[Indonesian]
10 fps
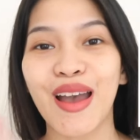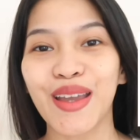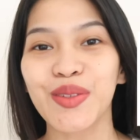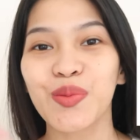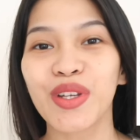
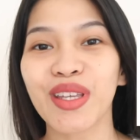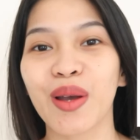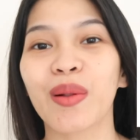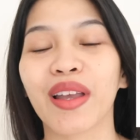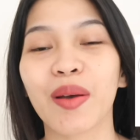Hai
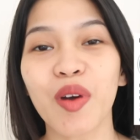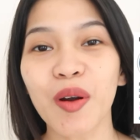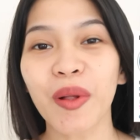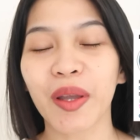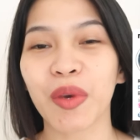semuanya, welcome
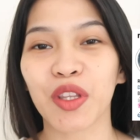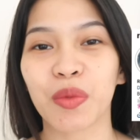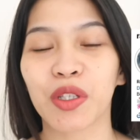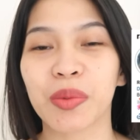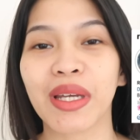
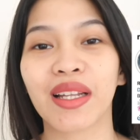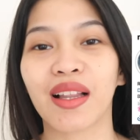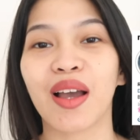YouTube channel